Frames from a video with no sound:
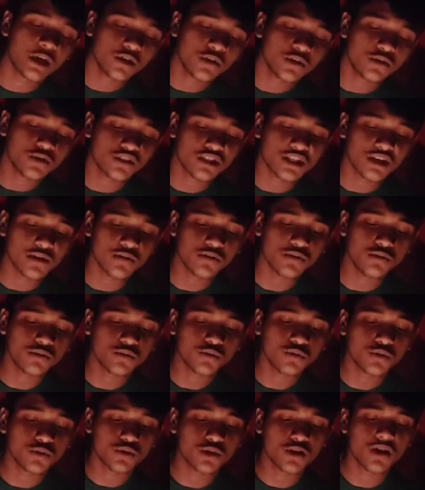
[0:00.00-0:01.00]
তো যে কোনো
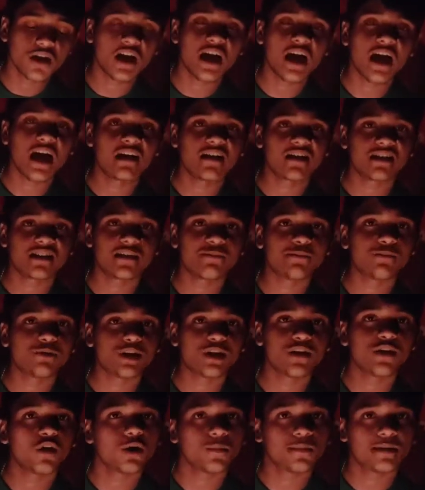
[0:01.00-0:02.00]
দুটো সংখ্যা আসলে
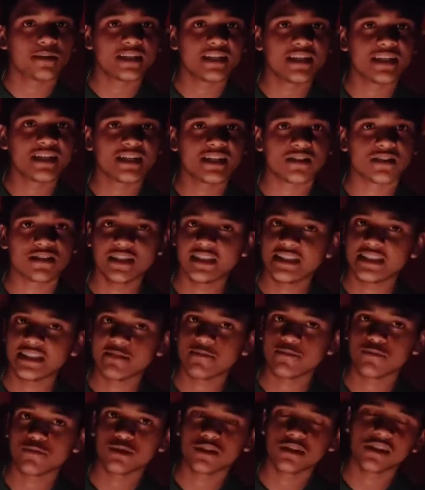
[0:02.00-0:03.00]
পরেই হবে ঠিক আছে তিনটের
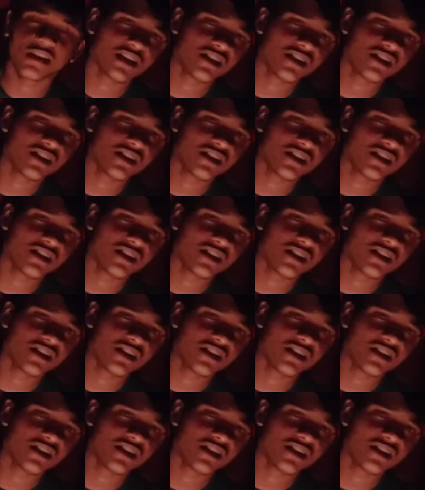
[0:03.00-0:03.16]
মধ্যে